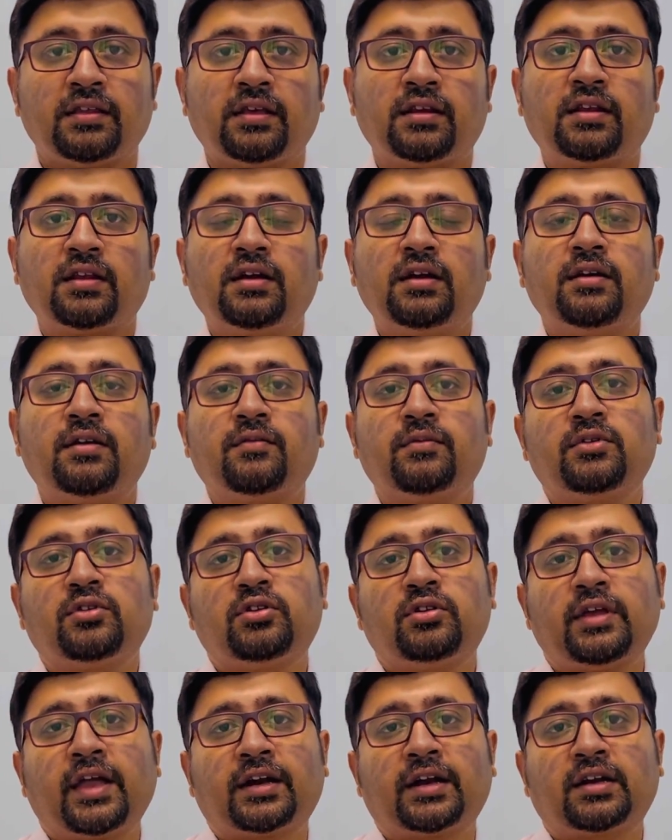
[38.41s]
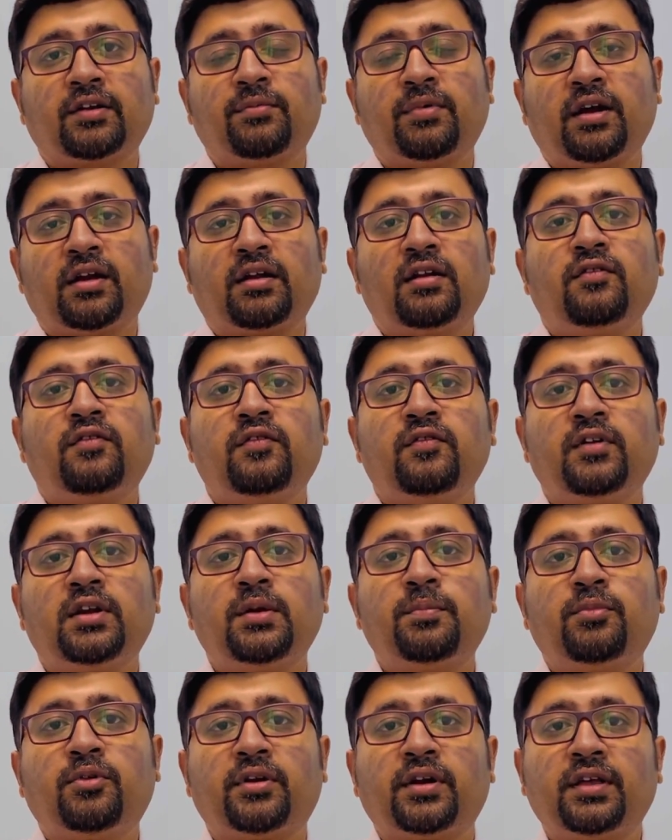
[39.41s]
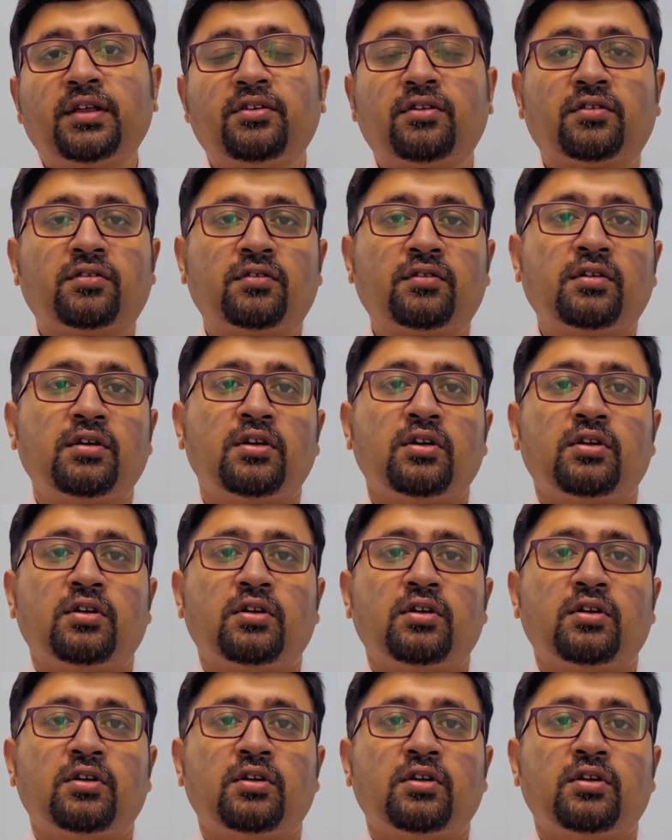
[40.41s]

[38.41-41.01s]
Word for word: এটা একটা ভাইরাল ফিভারের পরে যখন